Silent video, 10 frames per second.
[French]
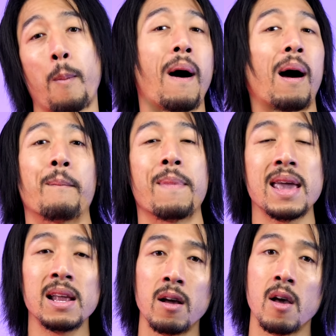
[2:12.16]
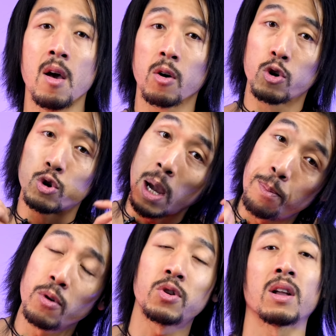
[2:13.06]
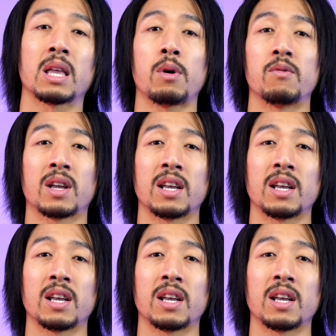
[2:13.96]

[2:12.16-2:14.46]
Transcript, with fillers: par mail, que je réponde directement à vos